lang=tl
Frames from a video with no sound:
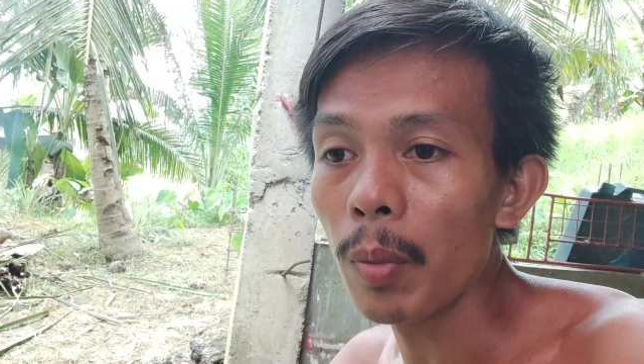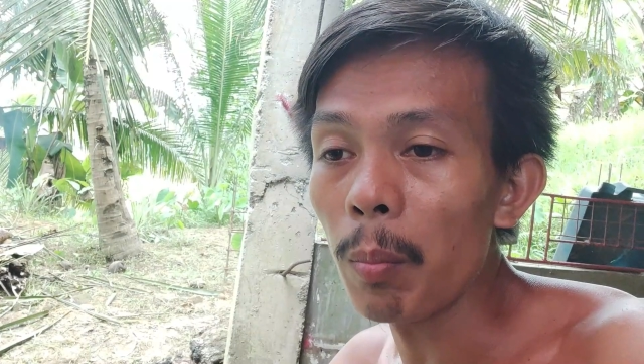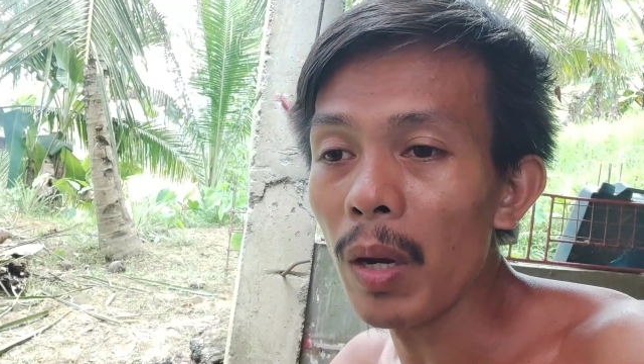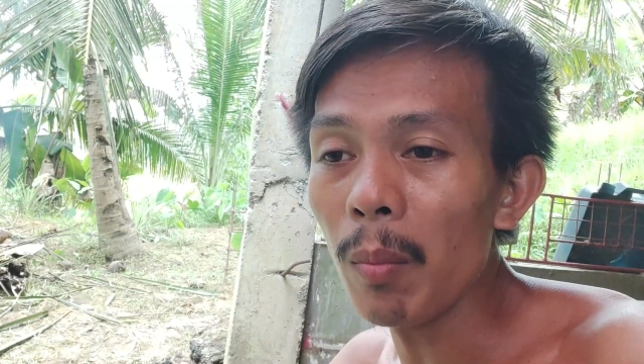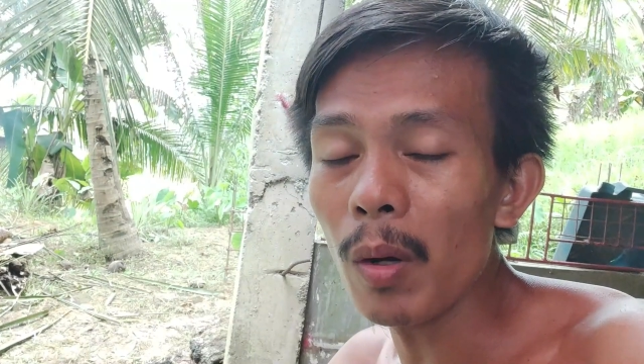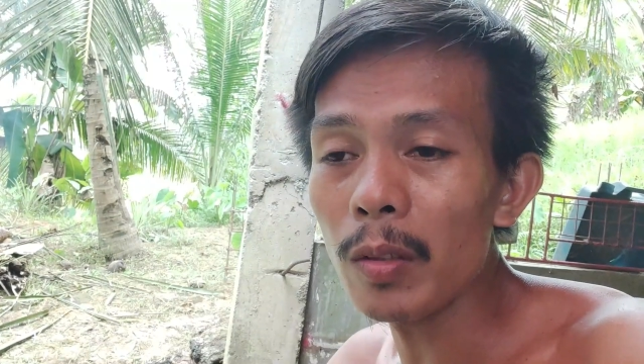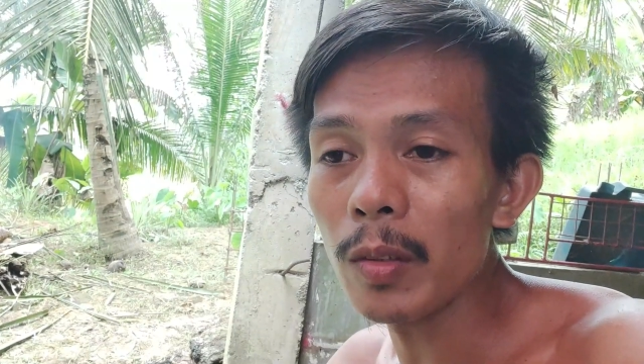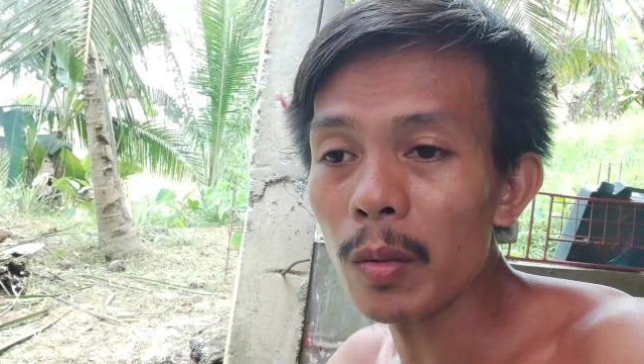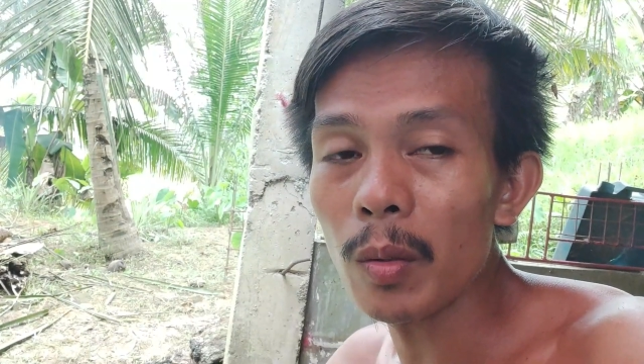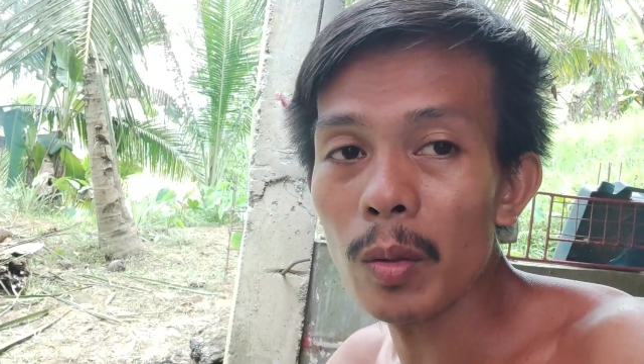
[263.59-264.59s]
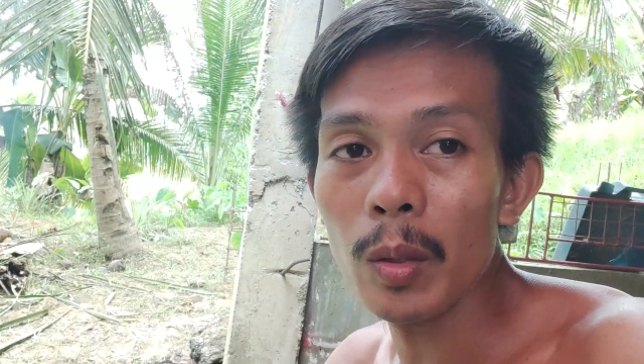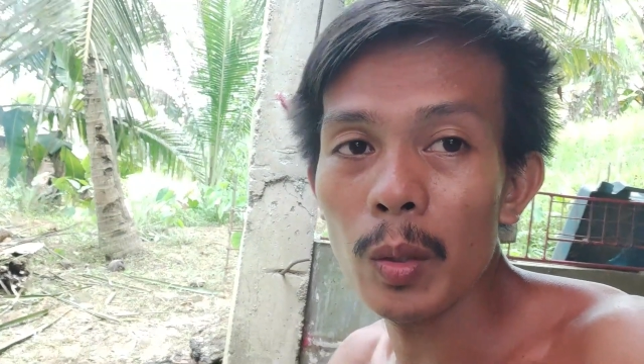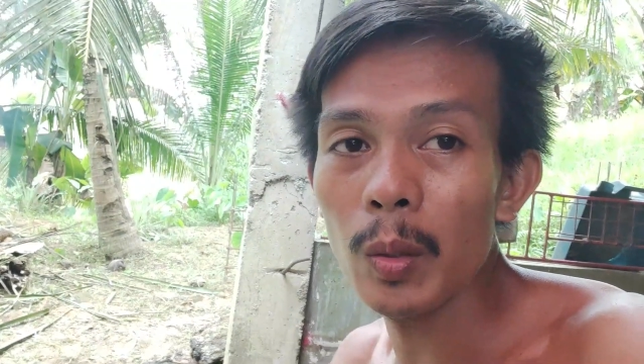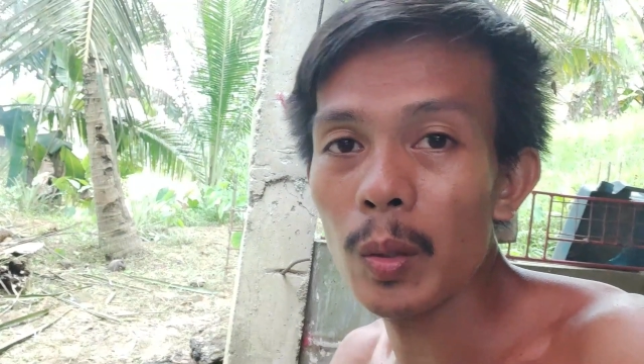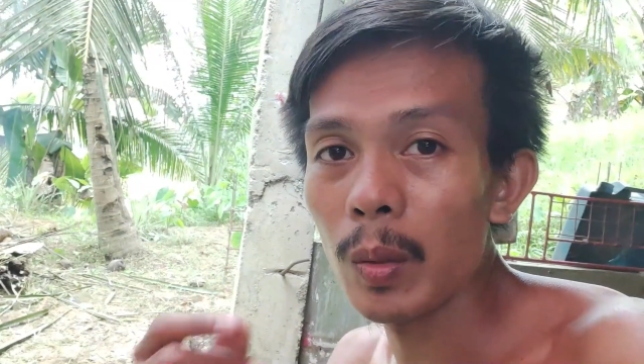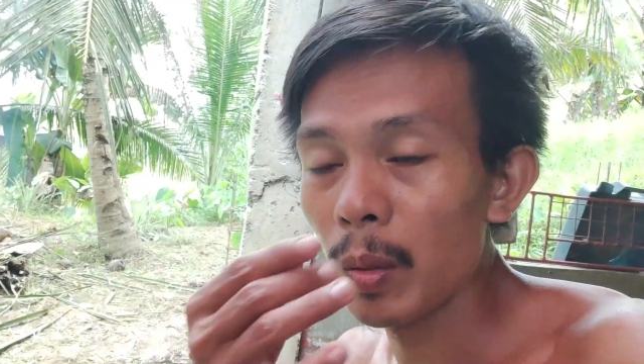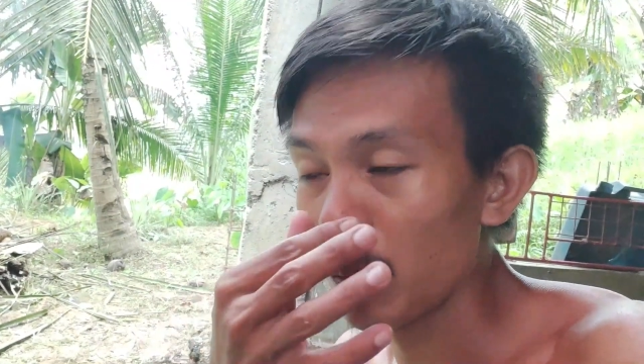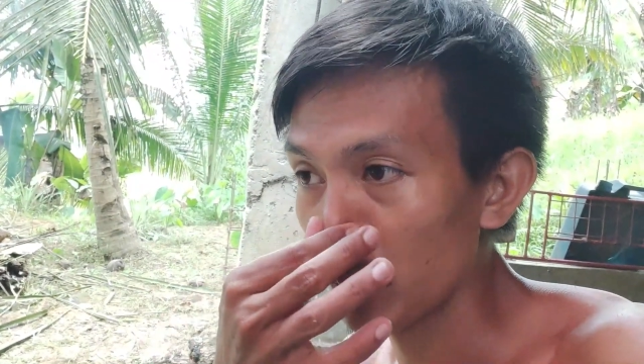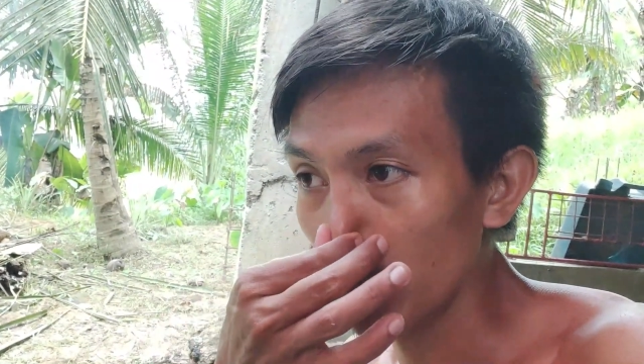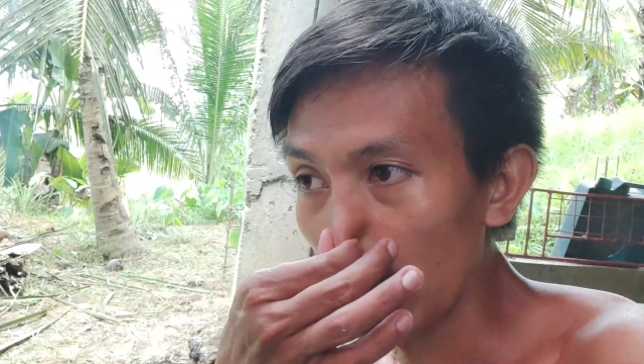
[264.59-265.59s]
Problem also kung
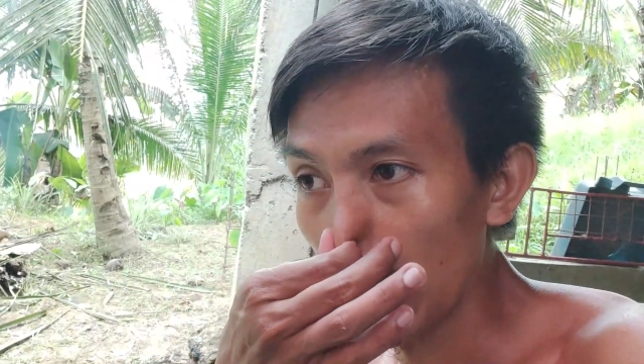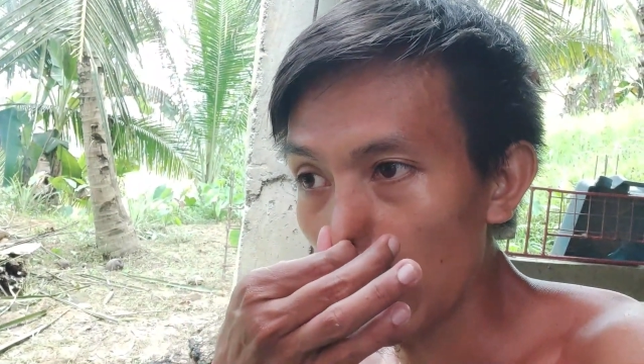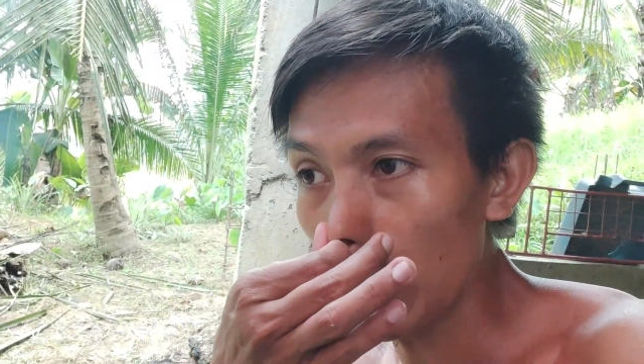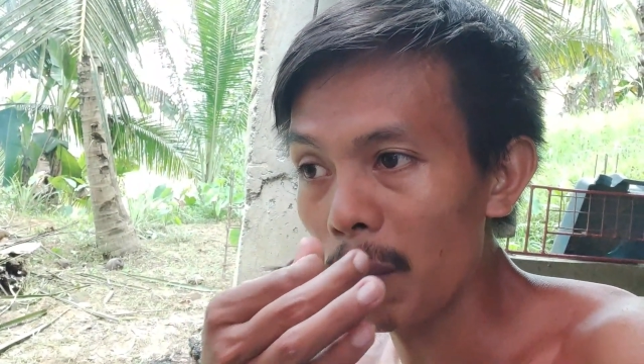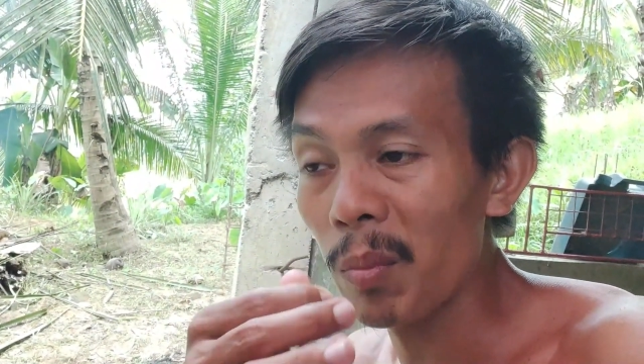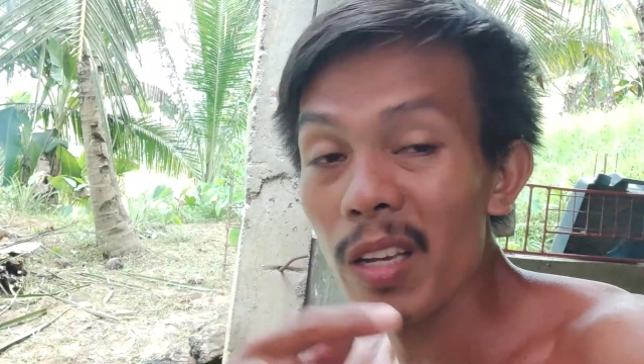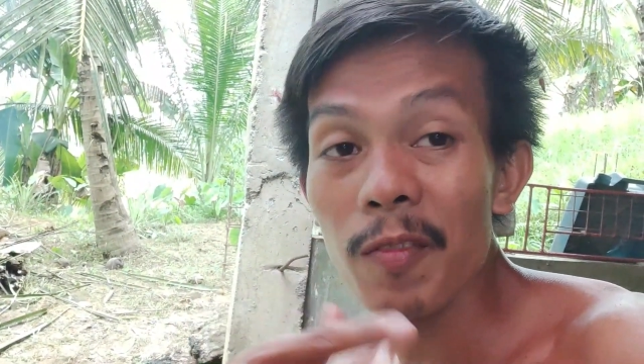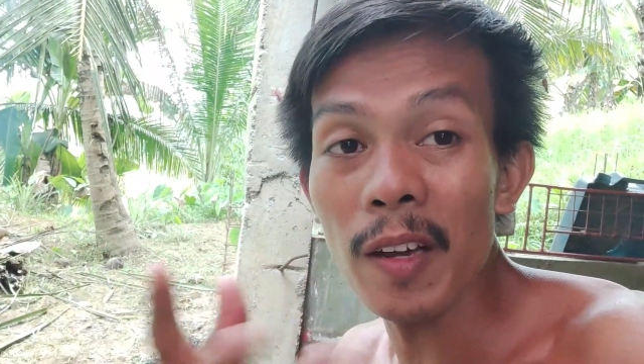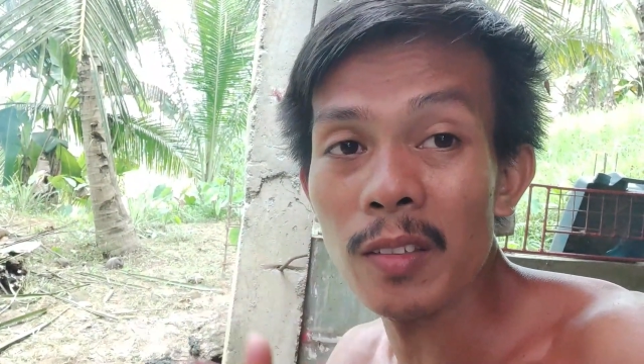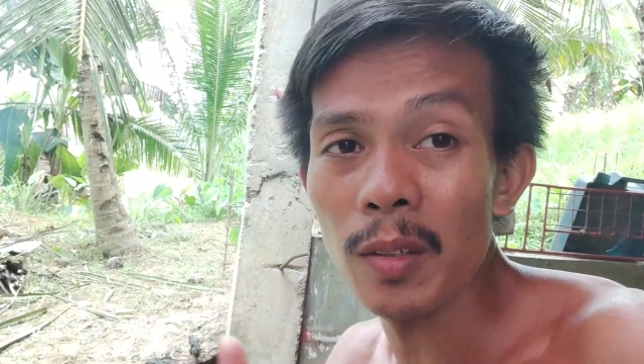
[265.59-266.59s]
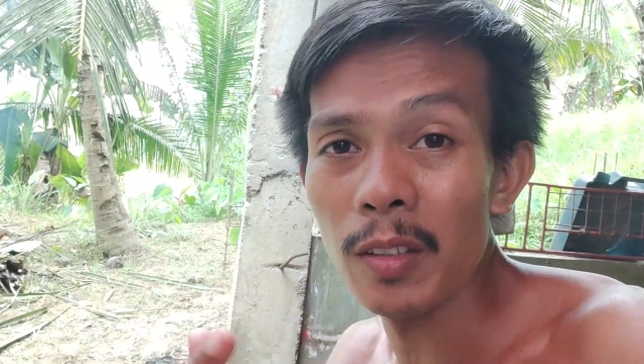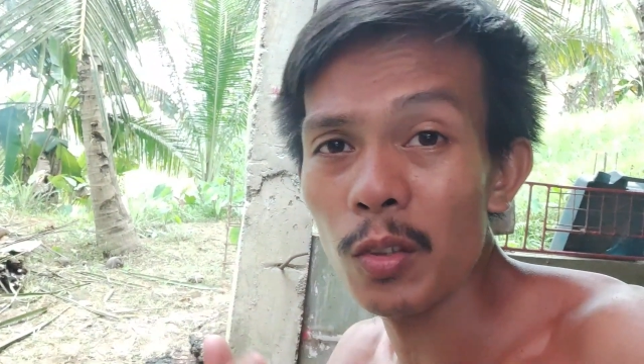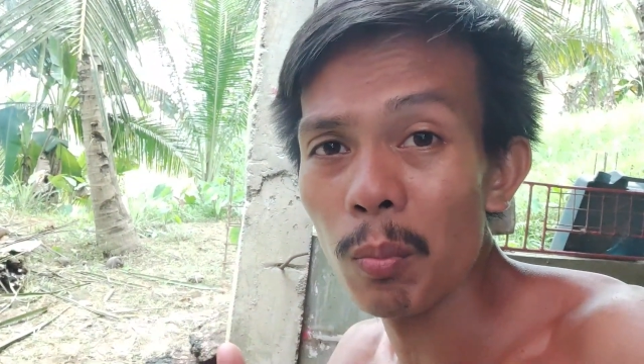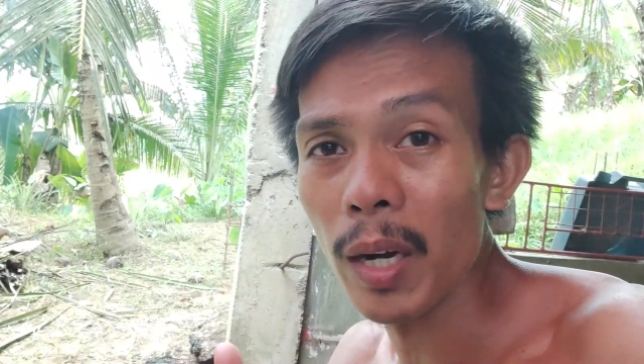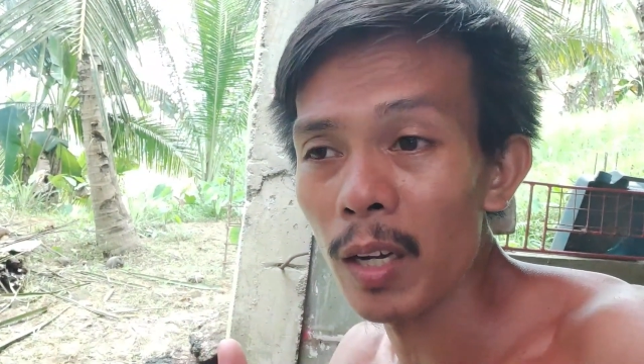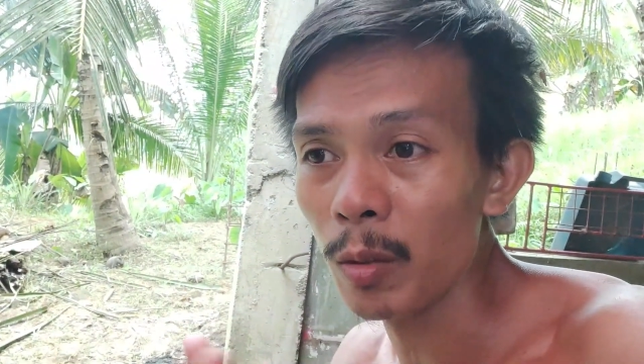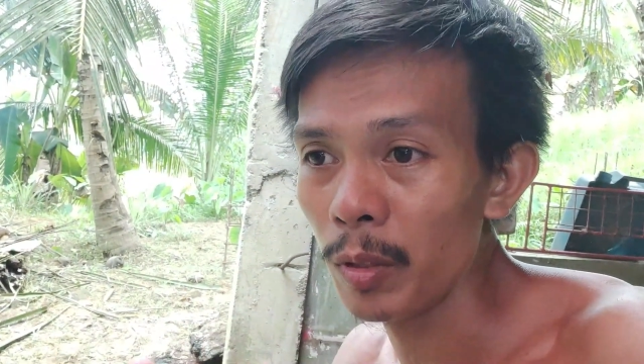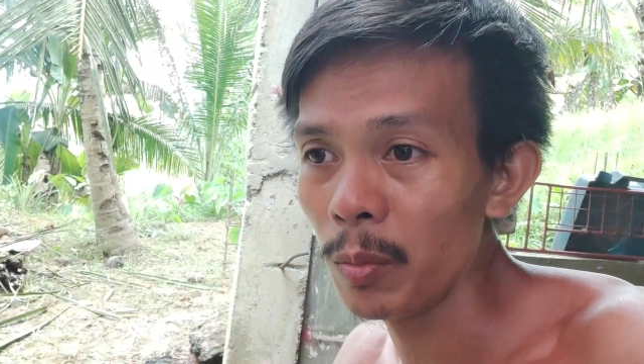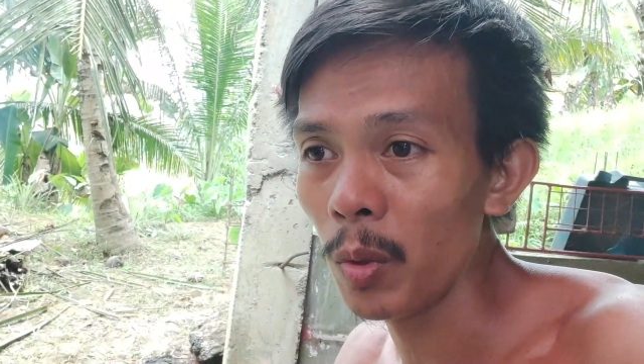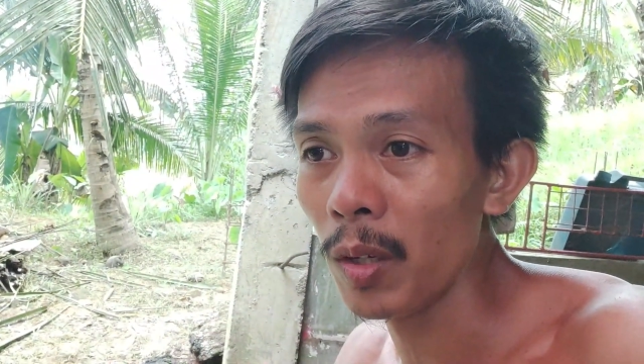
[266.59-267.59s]
yung uh, may infection is yung barako
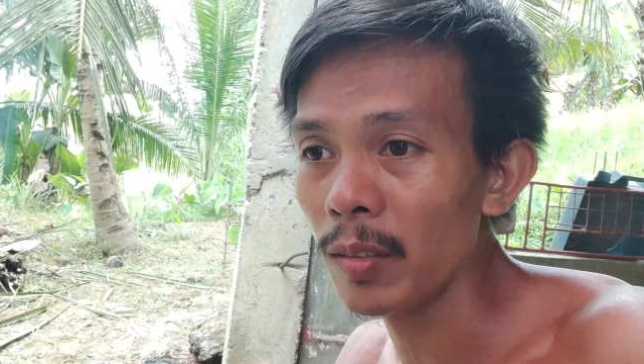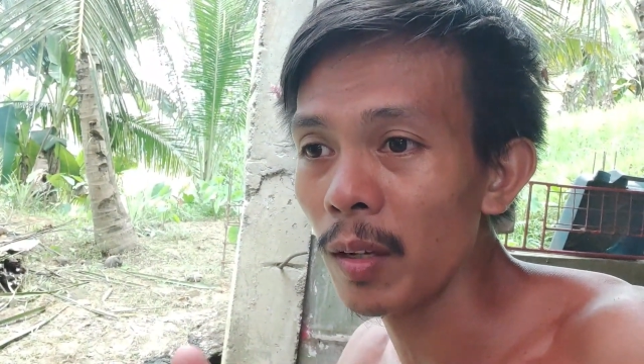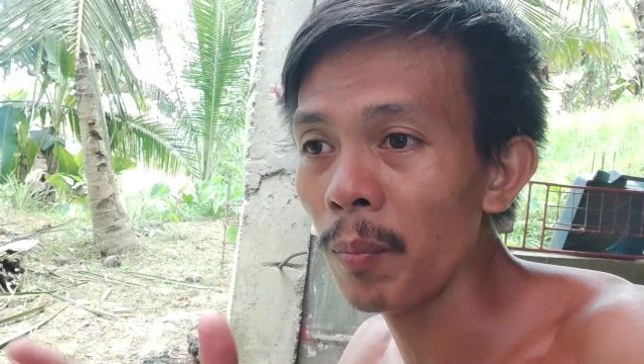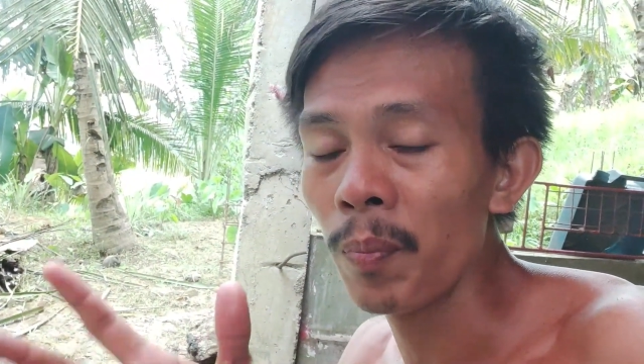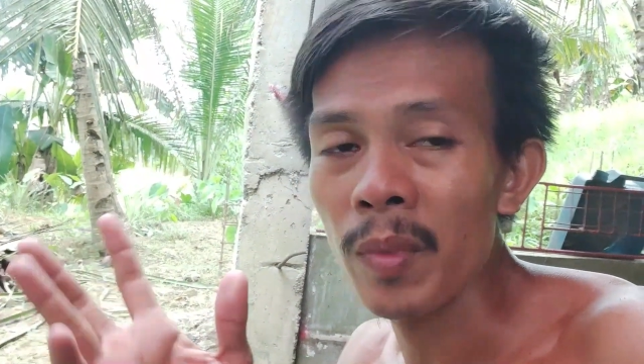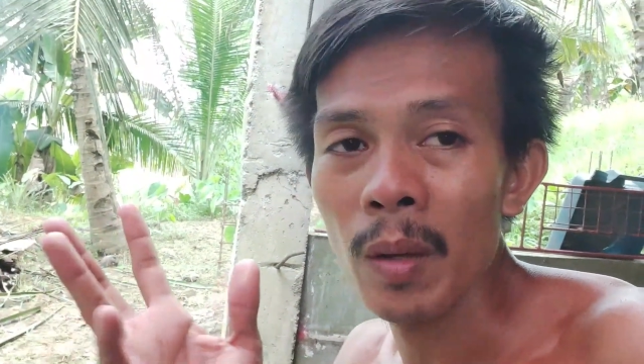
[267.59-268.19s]
mismo kasi